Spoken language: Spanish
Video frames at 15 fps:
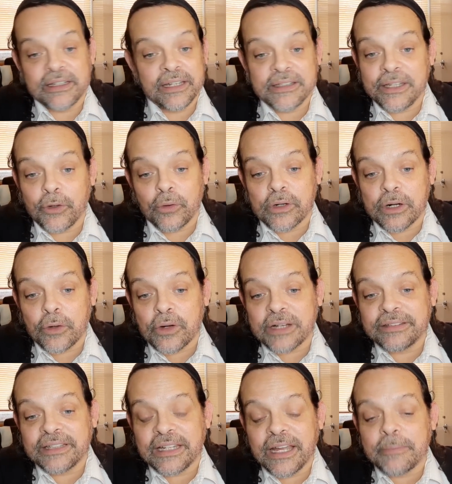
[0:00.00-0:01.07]
Les digo, creo
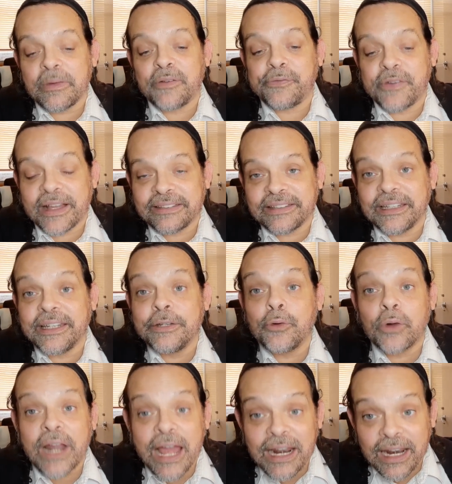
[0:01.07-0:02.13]
que sería más fácil
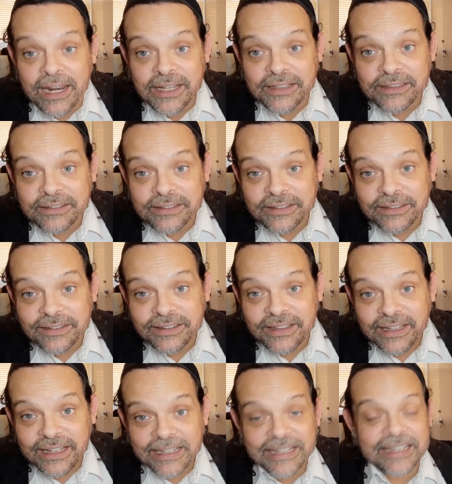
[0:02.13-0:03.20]
ignorarla
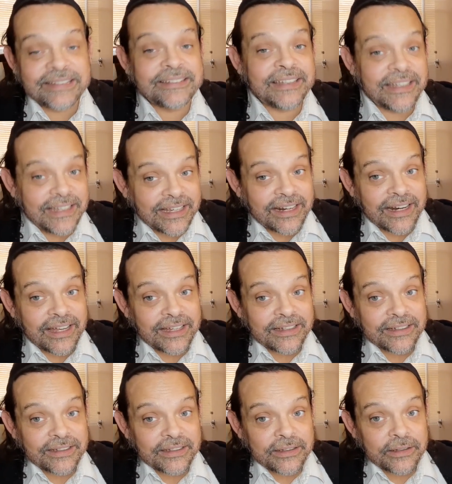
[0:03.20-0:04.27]
que seguirla,
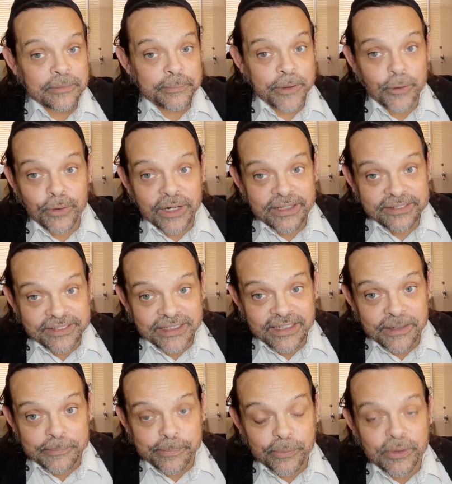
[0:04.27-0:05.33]
pero la
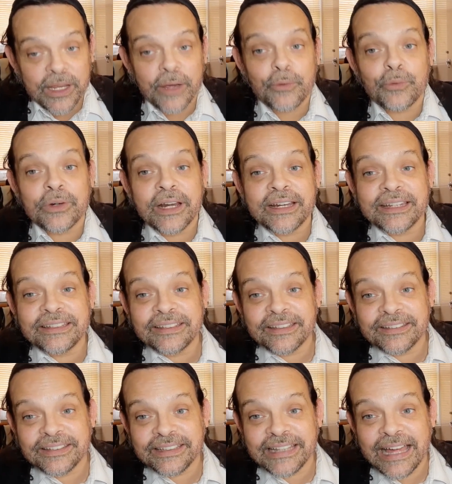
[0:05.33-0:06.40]
siguen porque una
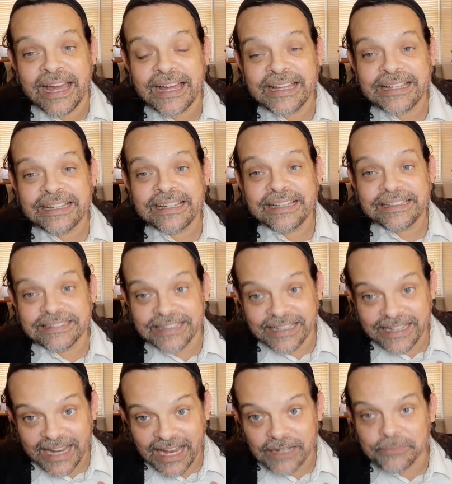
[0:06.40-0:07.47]
necesidad
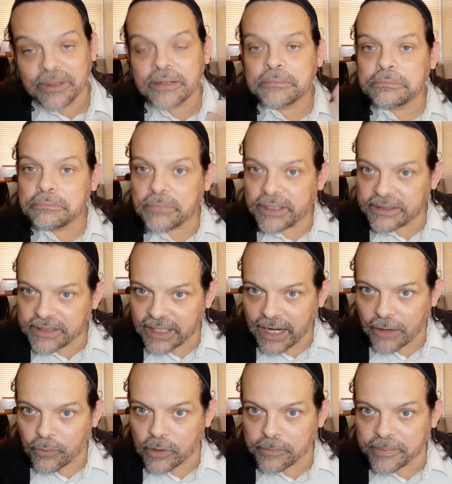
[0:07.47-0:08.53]
del alma.
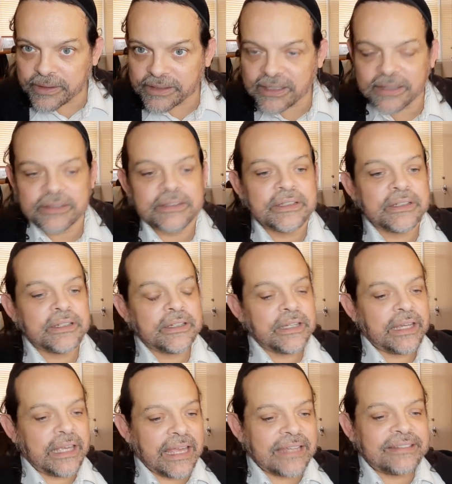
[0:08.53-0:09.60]
Mentira o es verdad.
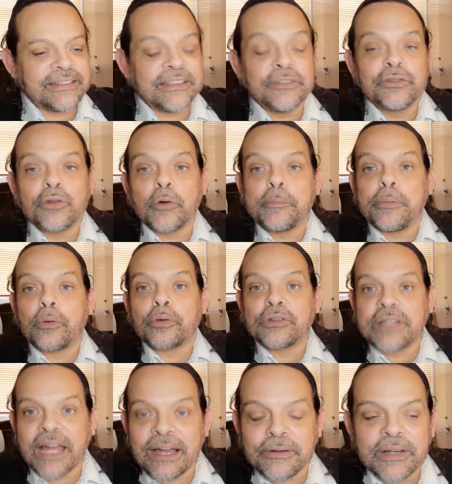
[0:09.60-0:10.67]
Es
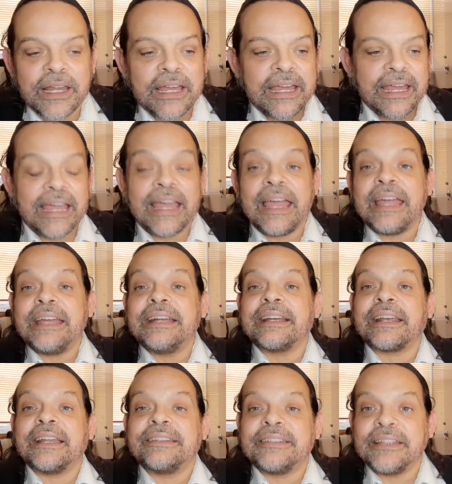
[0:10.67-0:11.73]
insoportable e
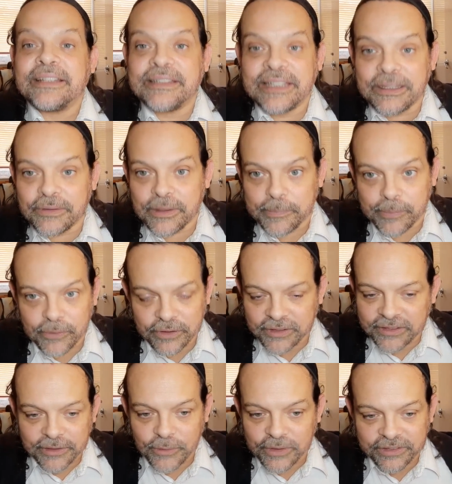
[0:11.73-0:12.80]
irresistible, por
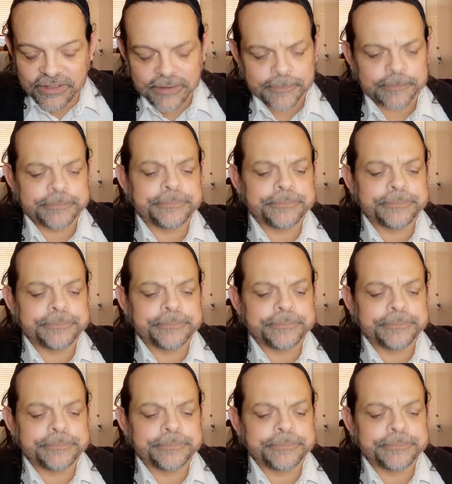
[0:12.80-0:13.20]
decirlo así.